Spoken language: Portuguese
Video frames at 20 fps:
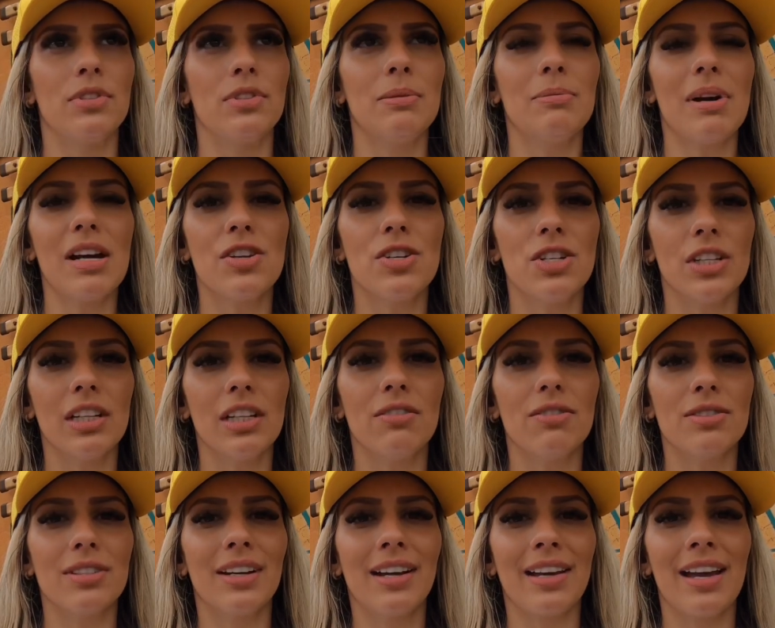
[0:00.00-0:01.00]
Imagina
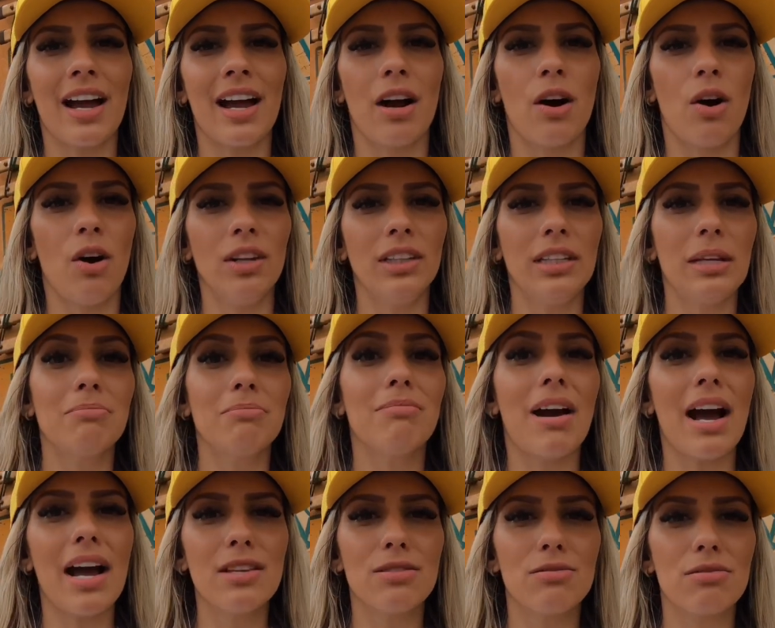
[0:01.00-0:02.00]
você ganhar a roda e mais